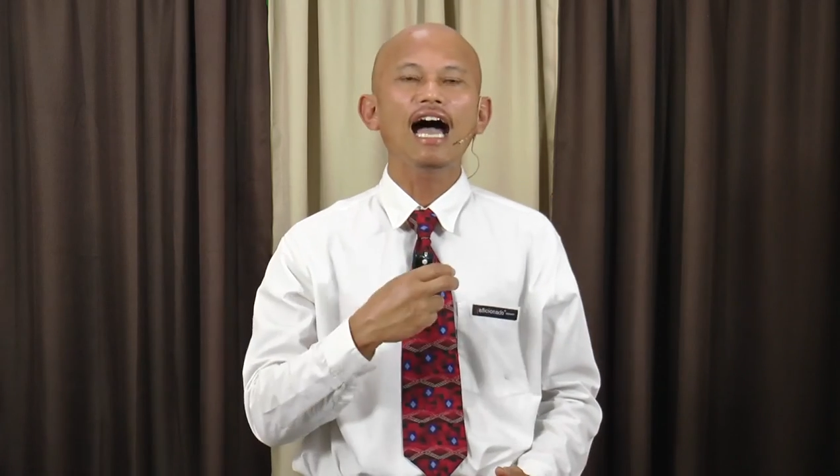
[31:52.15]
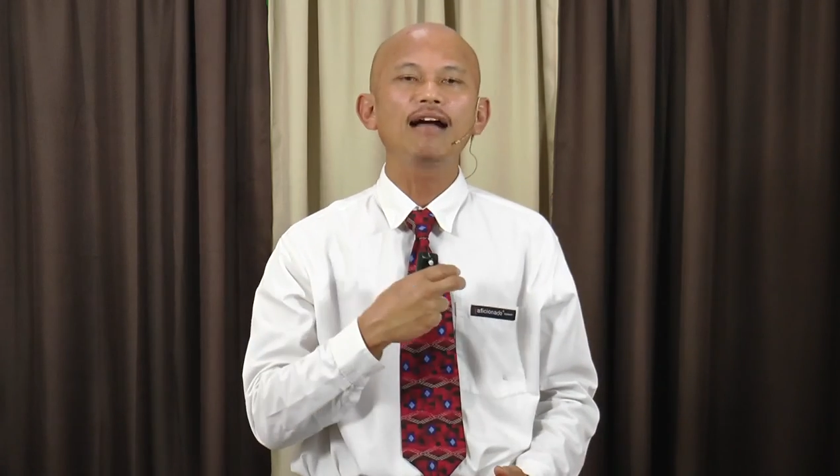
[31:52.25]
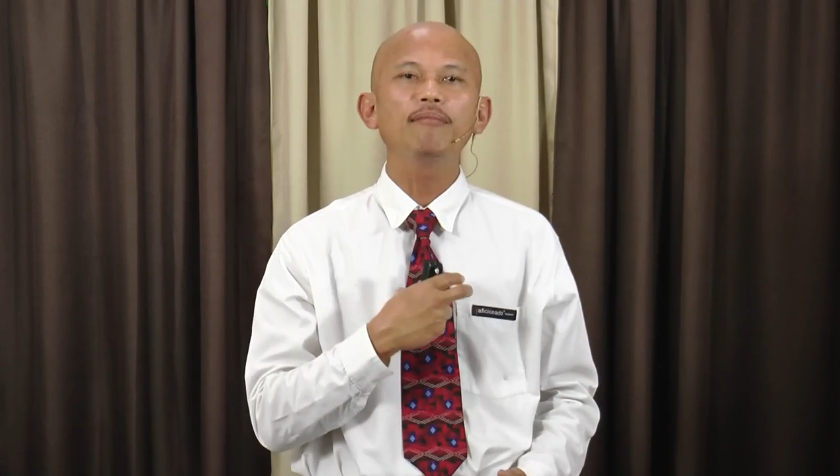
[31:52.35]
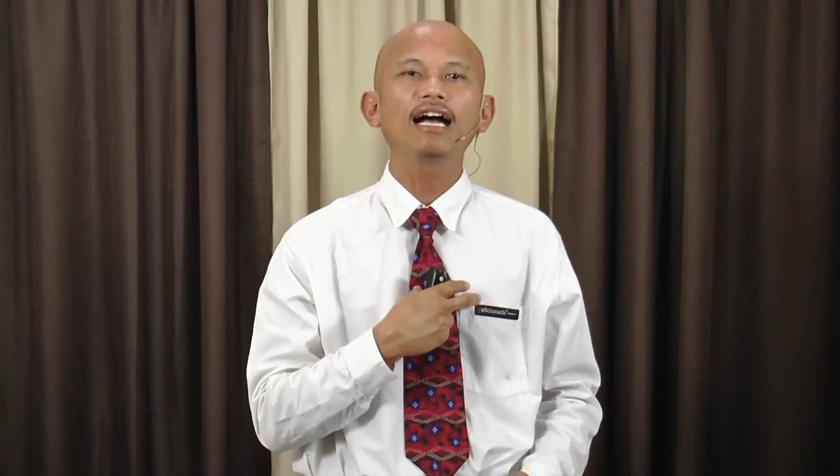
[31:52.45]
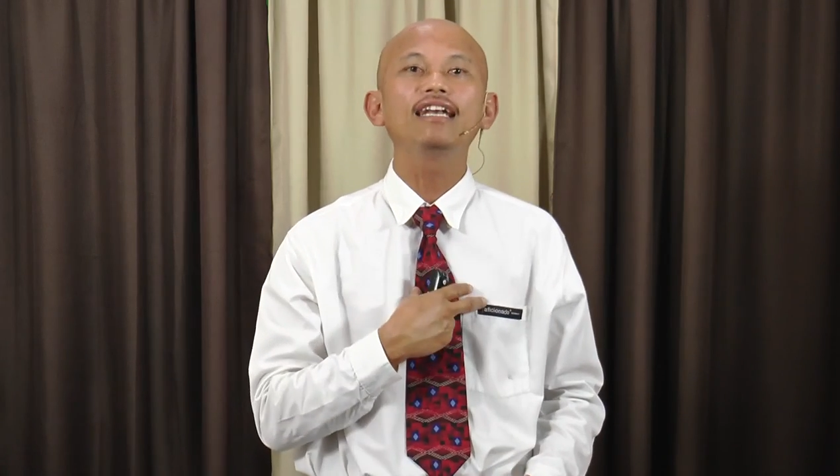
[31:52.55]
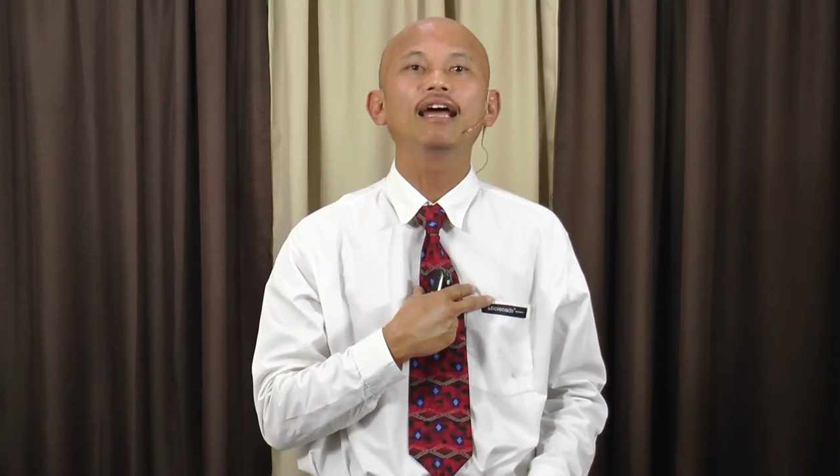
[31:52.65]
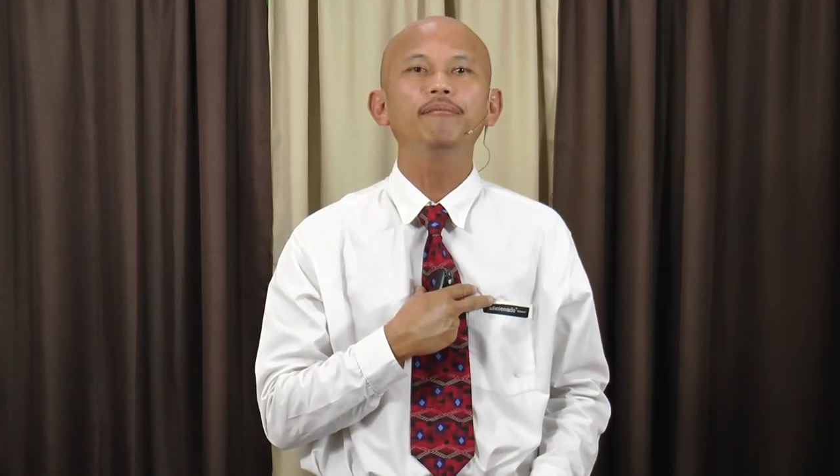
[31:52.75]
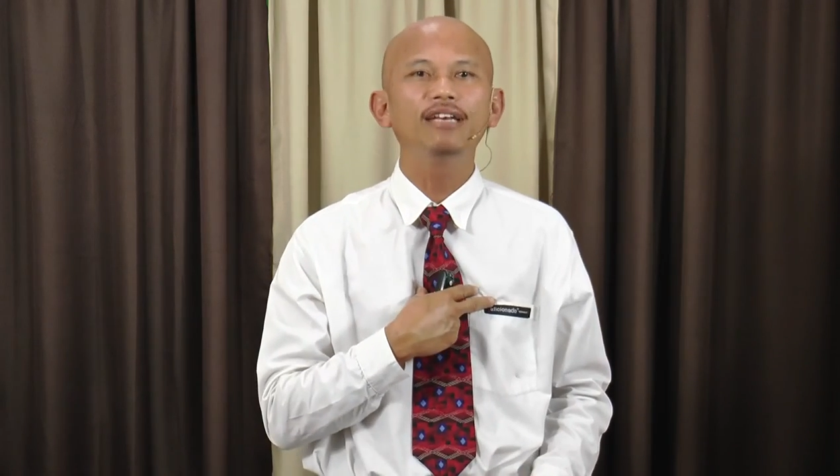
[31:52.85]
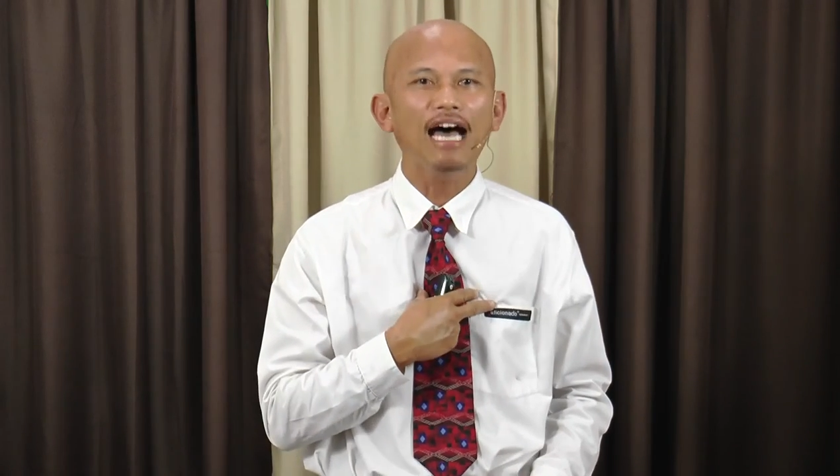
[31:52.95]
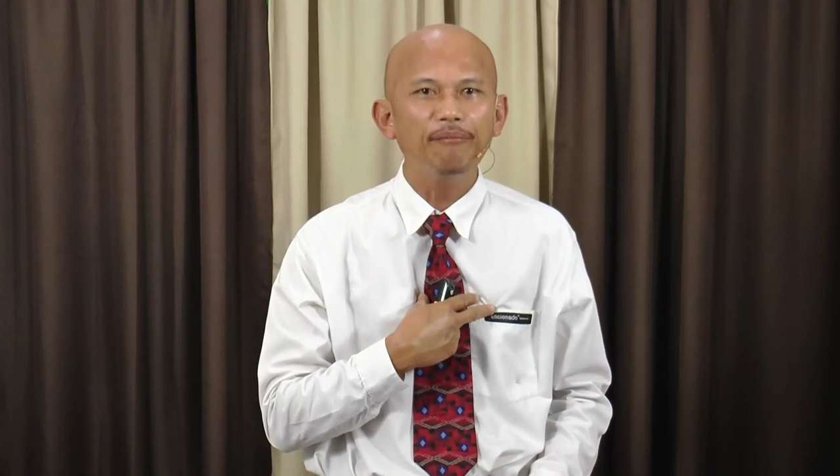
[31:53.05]
ang mga
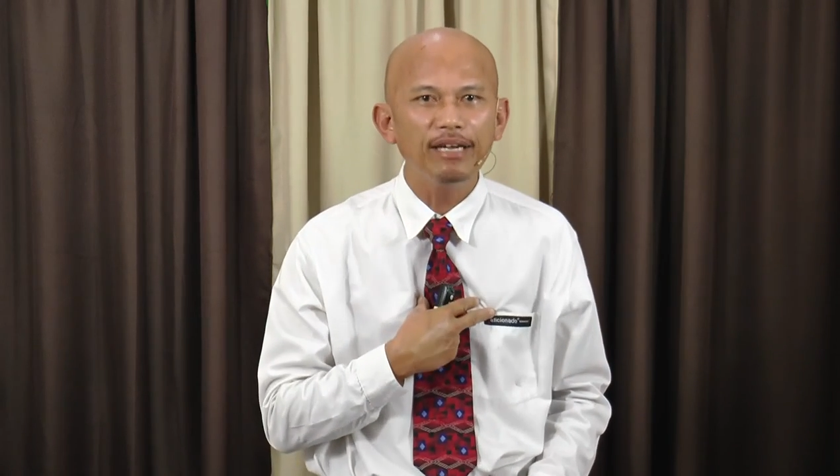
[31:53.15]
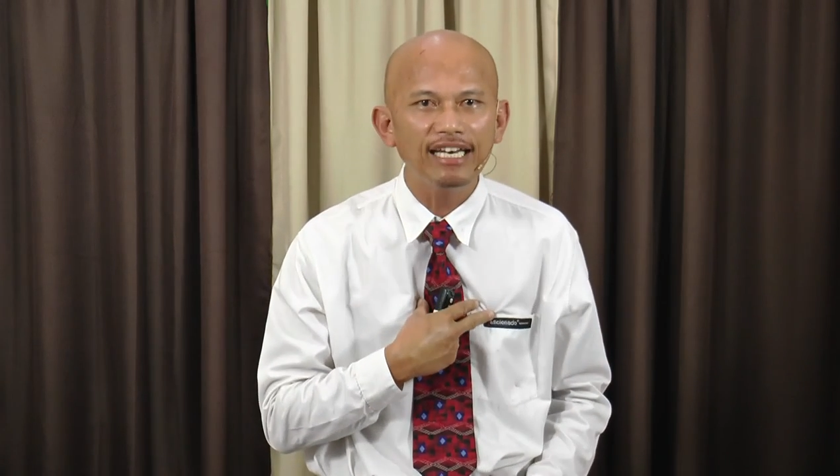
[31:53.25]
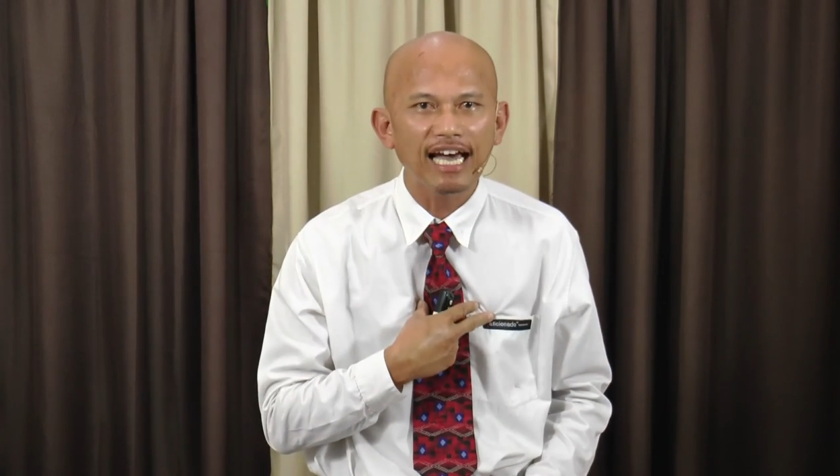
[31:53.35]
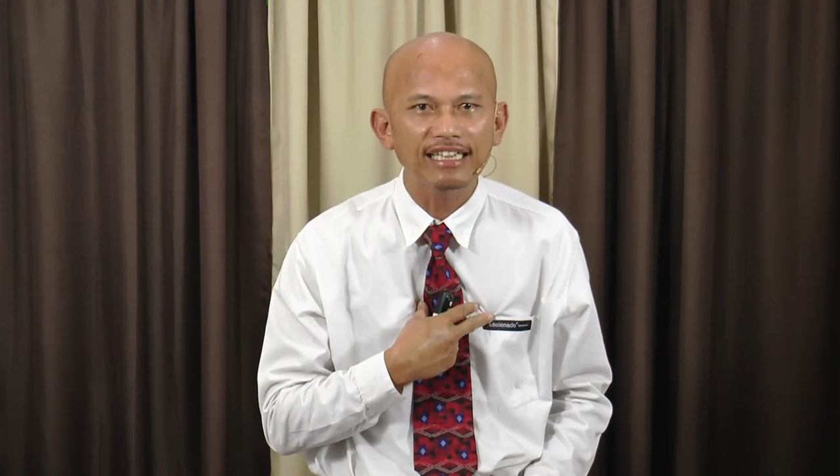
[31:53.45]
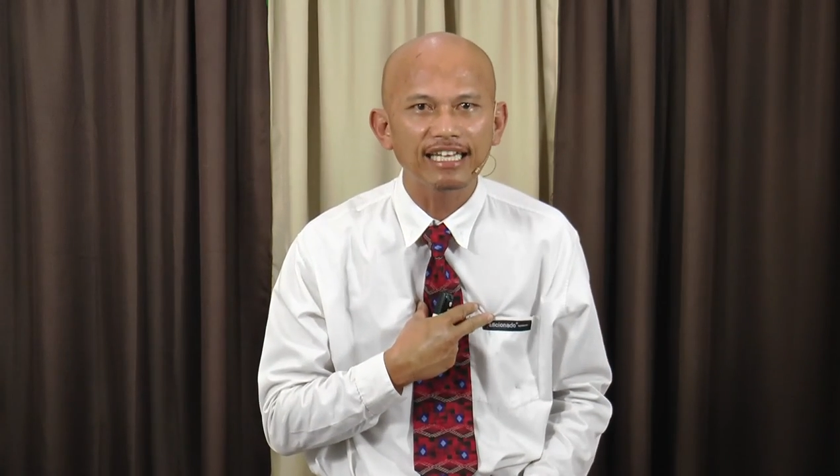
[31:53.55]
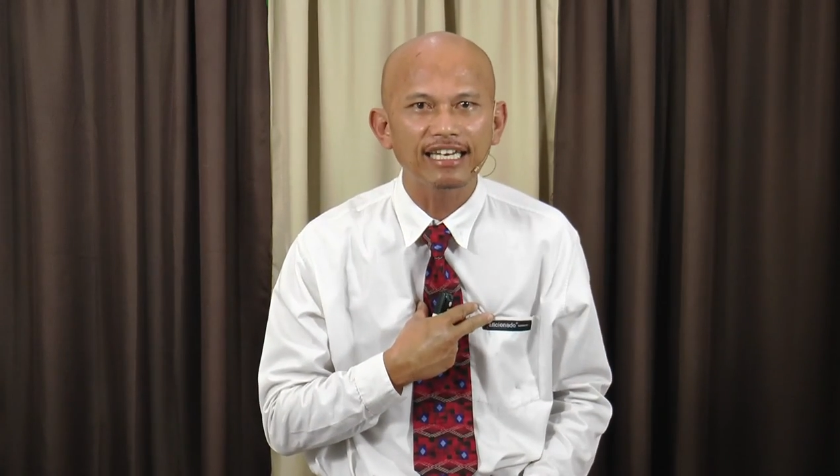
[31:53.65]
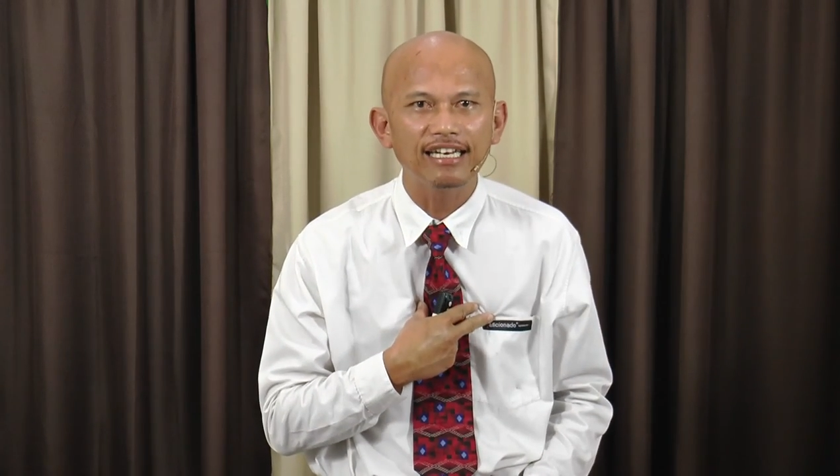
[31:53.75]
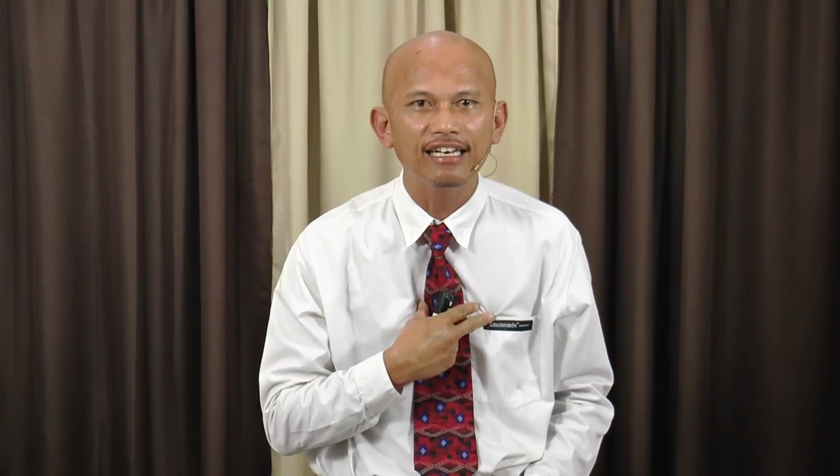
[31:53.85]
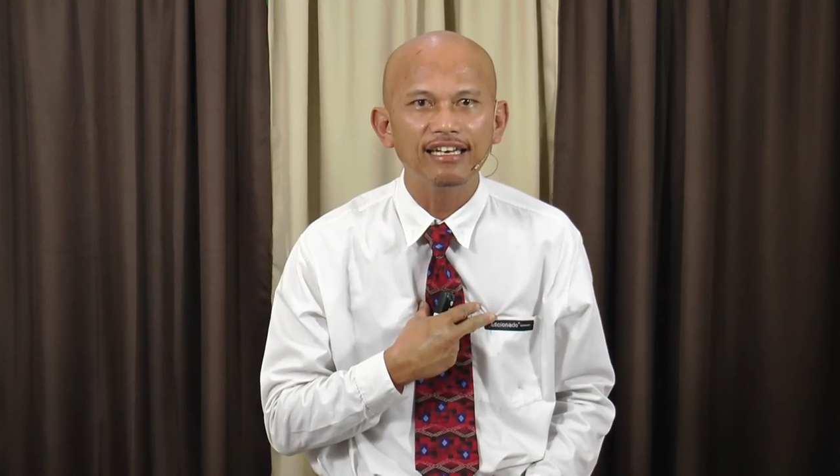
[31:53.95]
damdamin natin.